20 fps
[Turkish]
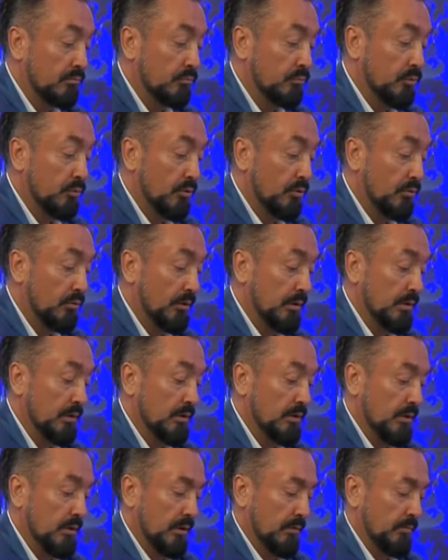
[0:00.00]
Çok
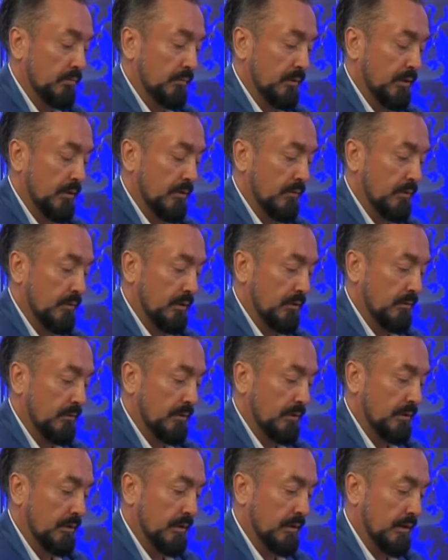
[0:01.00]
ince imtihan vardır.
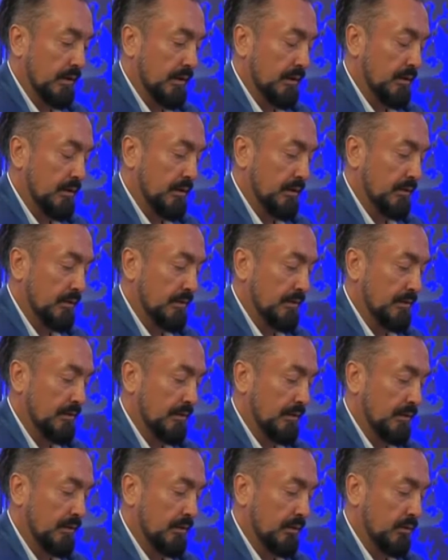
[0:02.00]
Mesela her yerde
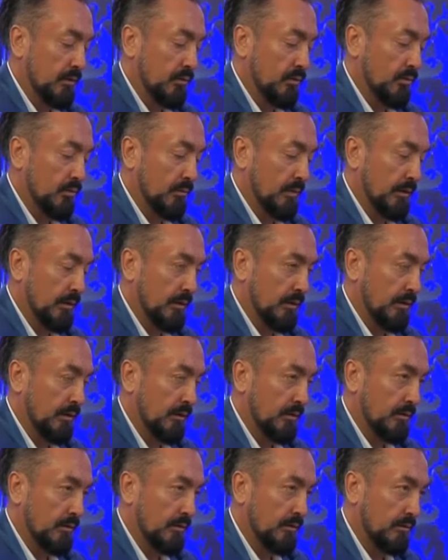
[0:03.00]
nezaketli olmak
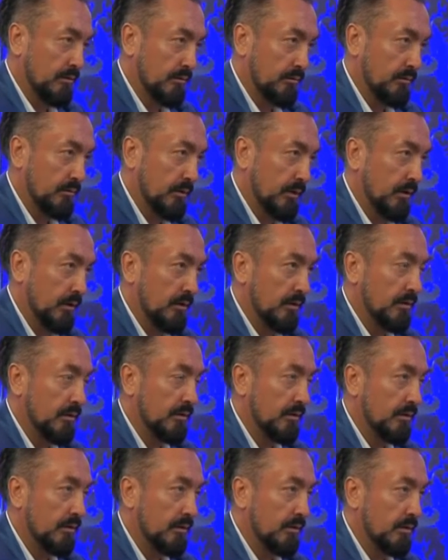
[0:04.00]
gerekir. Sürekli
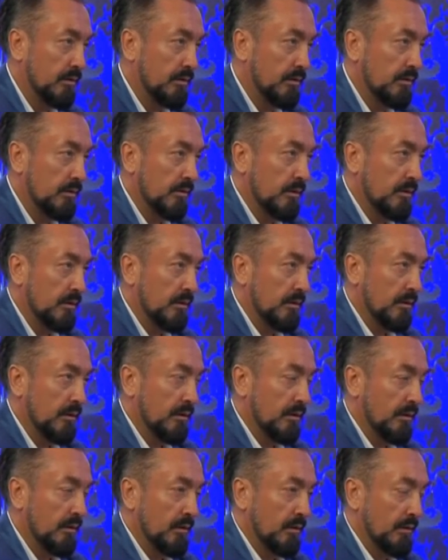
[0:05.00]

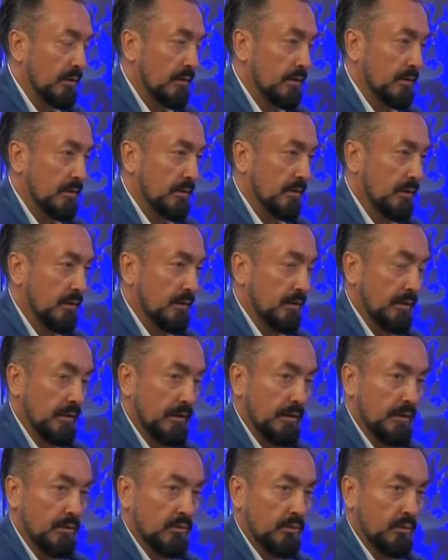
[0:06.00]
insanlar
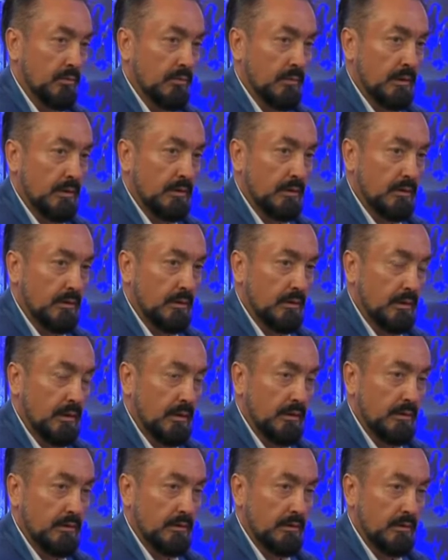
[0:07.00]
lehine olmak,
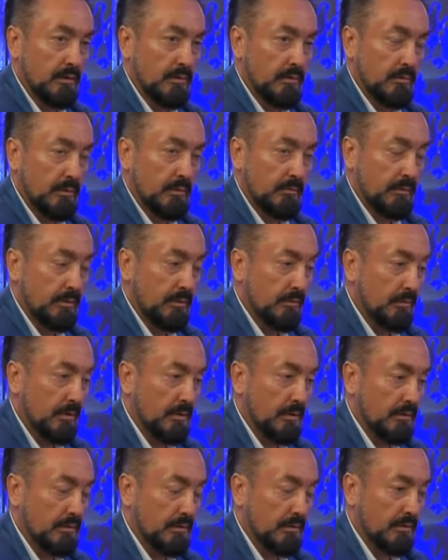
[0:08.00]
hayırlı olmak. Mesela
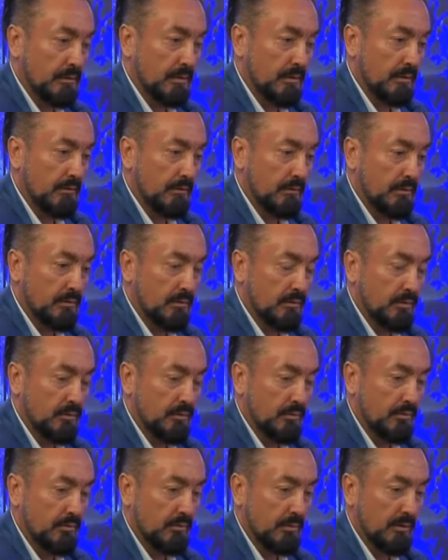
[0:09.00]
bazı insanlar var. Ben
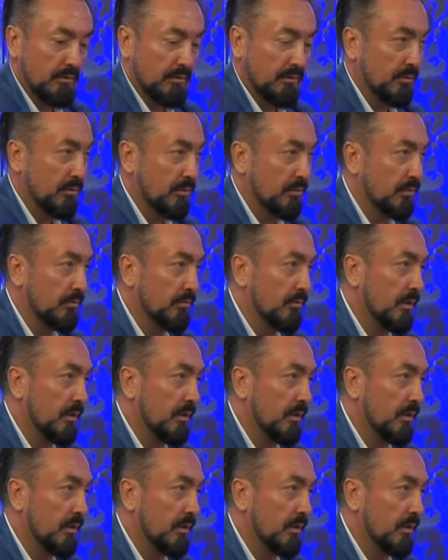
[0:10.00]
çocukluğumda da görürdüm.